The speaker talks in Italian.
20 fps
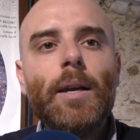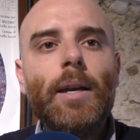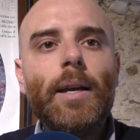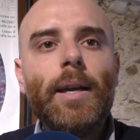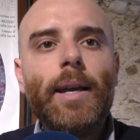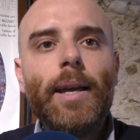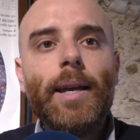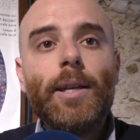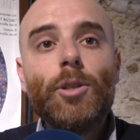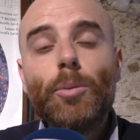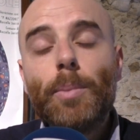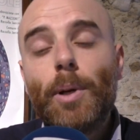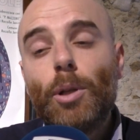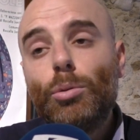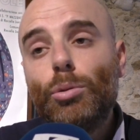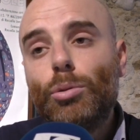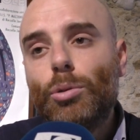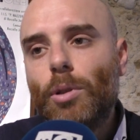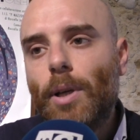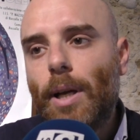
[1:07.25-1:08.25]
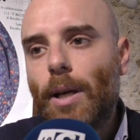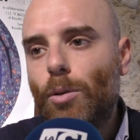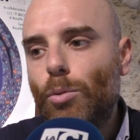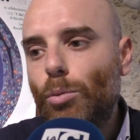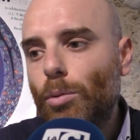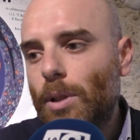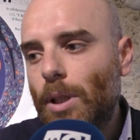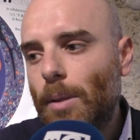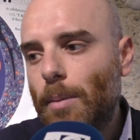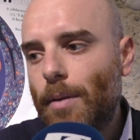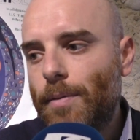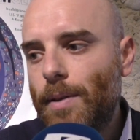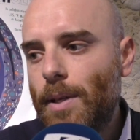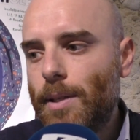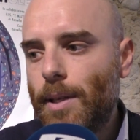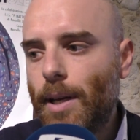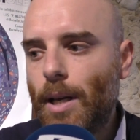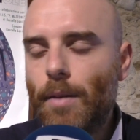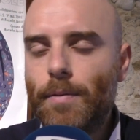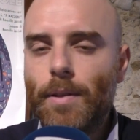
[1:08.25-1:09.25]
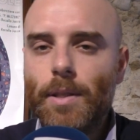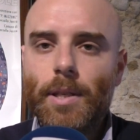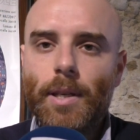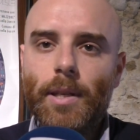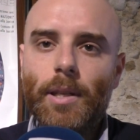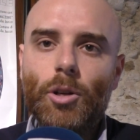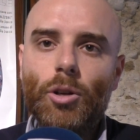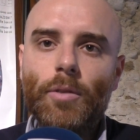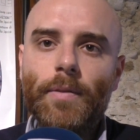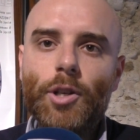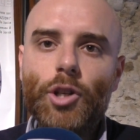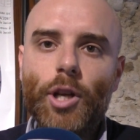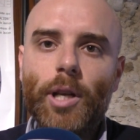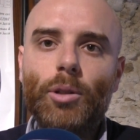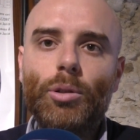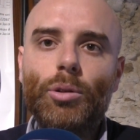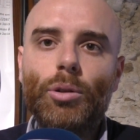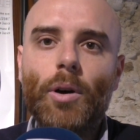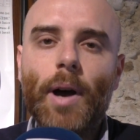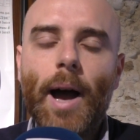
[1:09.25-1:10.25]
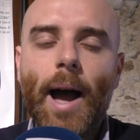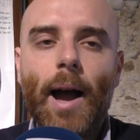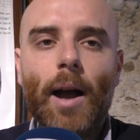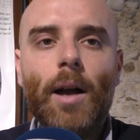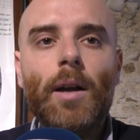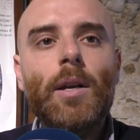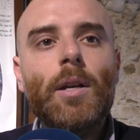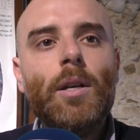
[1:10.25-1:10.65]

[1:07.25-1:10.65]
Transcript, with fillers: e soprattutto la, l'ultima fisica, la fisica del Novecento, ha